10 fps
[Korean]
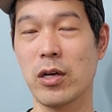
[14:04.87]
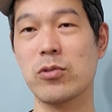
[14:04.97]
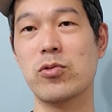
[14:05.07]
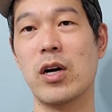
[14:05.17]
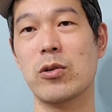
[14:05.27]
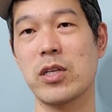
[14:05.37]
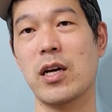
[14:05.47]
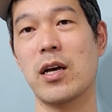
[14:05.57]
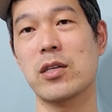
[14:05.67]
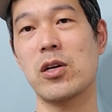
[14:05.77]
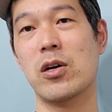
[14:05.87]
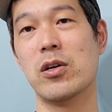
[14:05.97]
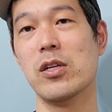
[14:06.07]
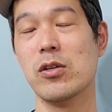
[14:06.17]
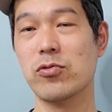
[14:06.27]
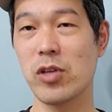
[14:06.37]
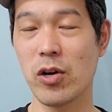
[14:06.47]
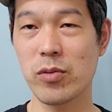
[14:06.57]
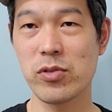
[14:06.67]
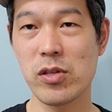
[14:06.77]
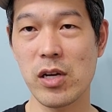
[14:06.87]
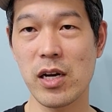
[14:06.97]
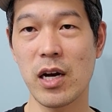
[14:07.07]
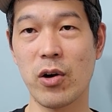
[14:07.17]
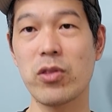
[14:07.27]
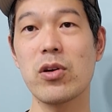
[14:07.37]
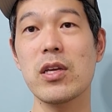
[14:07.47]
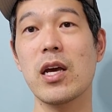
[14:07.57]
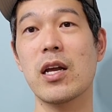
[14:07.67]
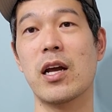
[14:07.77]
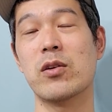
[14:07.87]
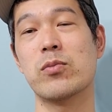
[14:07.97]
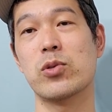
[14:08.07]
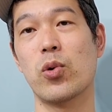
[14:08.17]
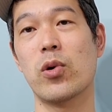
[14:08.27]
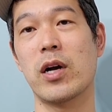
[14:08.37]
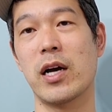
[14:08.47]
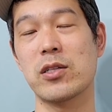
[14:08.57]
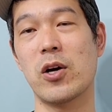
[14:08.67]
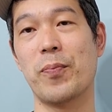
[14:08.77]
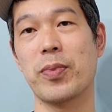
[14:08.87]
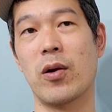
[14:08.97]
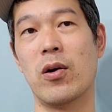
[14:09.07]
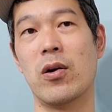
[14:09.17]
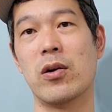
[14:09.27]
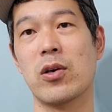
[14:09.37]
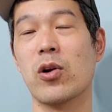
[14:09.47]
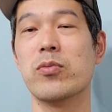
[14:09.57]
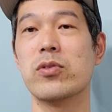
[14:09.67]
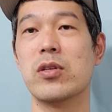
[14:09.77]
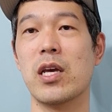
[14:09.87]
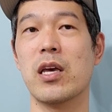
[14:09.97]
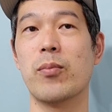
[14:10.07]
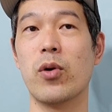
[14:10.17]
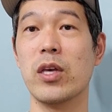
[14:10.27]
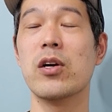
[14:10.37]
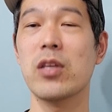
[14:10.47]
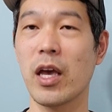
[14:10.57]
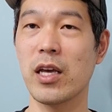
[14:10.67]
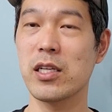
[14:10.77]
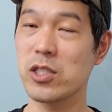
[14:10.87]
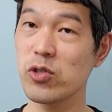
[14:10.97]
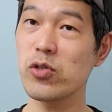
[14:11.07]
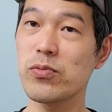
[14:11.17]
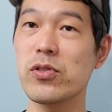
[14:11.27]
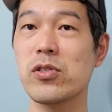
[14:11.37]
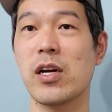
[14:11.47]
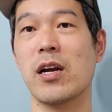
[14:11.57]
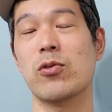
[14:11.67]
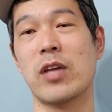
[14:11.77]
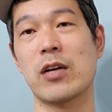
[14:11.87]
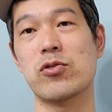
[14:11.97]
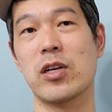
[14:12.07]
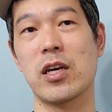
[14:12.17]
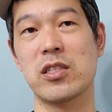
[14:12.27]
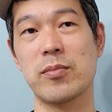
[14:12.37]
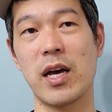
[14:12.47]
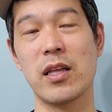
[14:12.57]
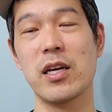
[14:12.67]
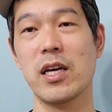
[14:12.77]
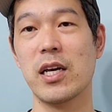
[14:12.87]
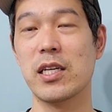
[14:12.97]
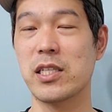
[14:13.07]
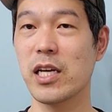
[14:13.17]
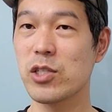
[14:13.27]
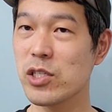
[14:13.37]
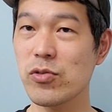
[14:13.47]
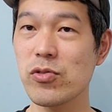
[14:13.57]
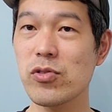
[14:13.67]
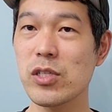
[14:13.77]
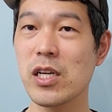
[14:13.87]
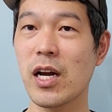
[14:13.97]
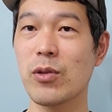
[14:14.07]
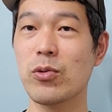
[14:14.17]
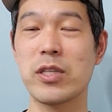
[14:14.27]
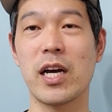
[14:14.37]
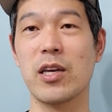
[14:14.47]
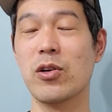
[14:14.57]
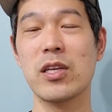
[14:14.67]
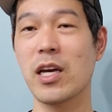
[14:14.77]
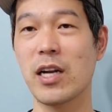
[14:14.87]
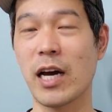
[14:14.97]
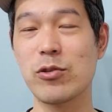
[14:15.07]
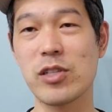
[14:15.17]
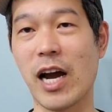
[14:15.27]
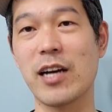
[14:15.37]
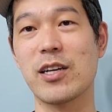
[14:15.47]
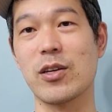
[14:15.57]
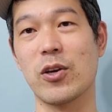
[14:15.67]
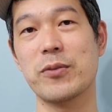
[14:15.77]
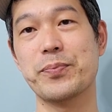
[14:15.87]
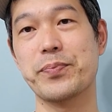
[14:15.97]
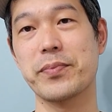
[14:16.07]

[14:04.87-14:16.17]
연구하고 생각해서 우리 여러분들이랑 어떤 얘기를 나누면 좋을까 해서 어, 여러분들이 뭐 이런 얘기를 친구분들이랑도 나눌 수 있겠지만 제 친구들이랑도 제가 이런 얘기를 나누질 않거든요.